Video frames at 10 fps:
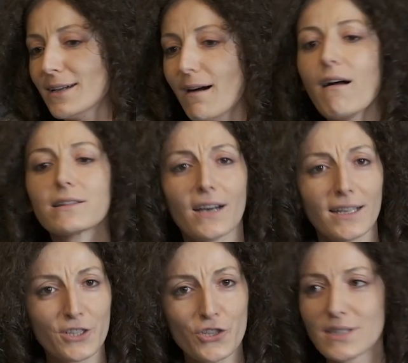6 e,
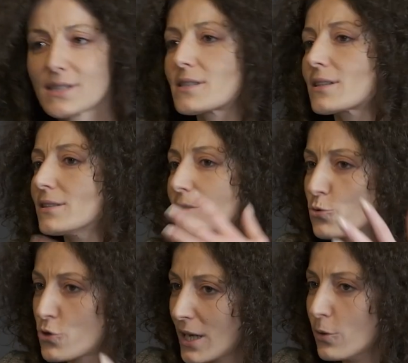ay dişinizi sıkın,
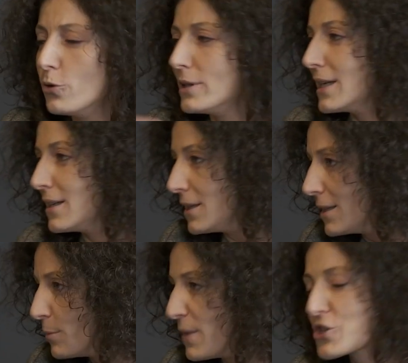3 ay
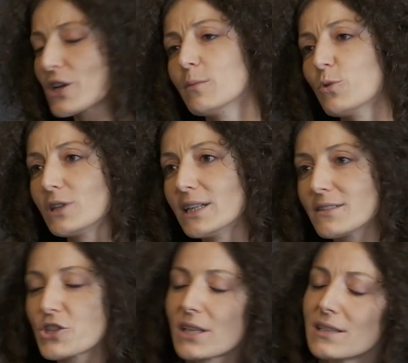öyle, 5 e, ay
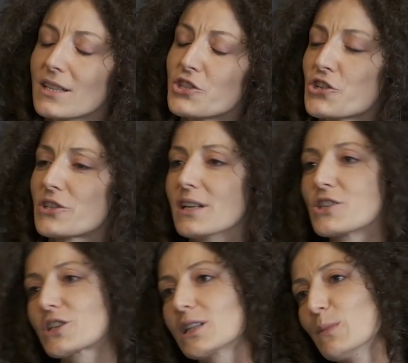böyle şeklinde çeşitli
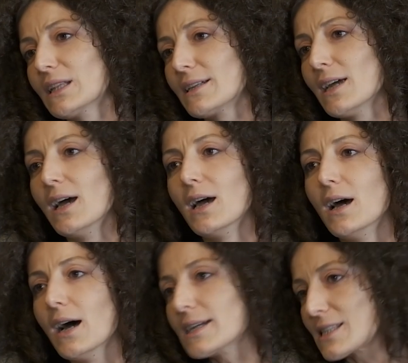açıklamalar
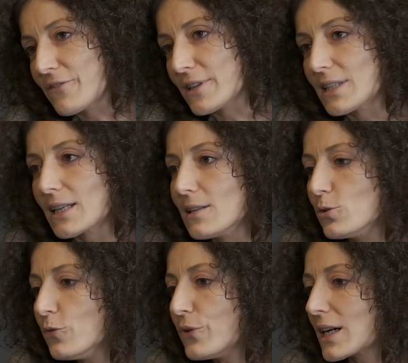her seferinde
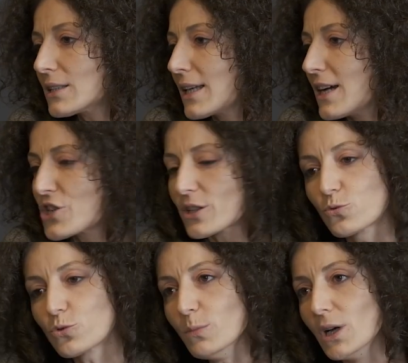geliyor. Fakat
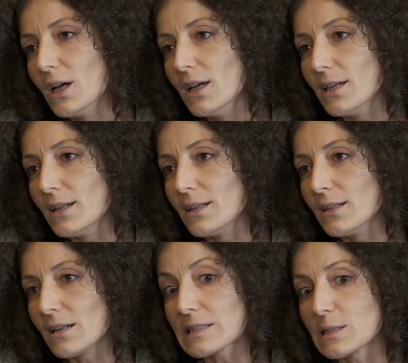gerçek durum
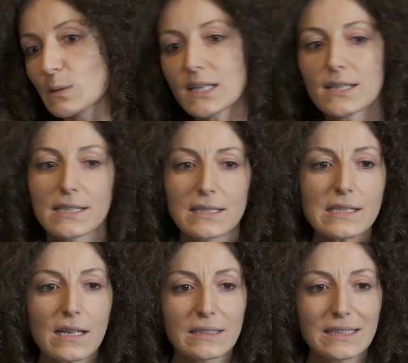e, aslına
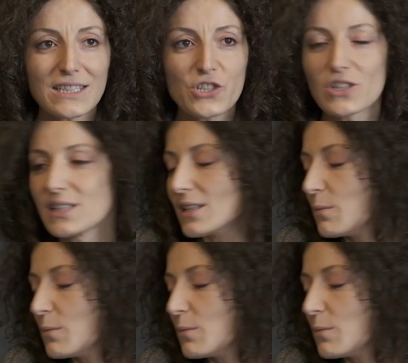bakarsanız artık işçilerin,